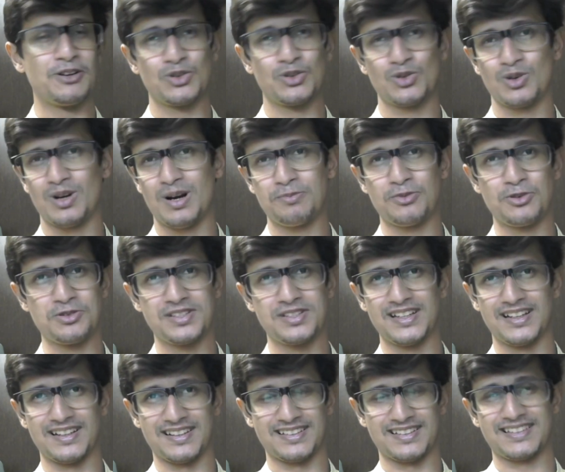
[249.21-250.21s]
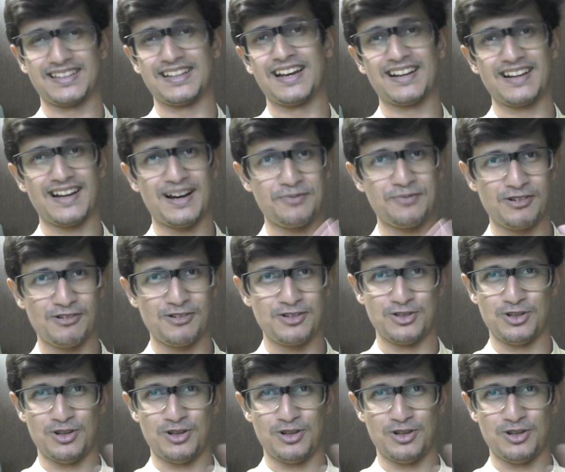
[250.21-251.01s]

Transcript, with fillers: तो आप कुछ नहीं कर सकते यार आपको वो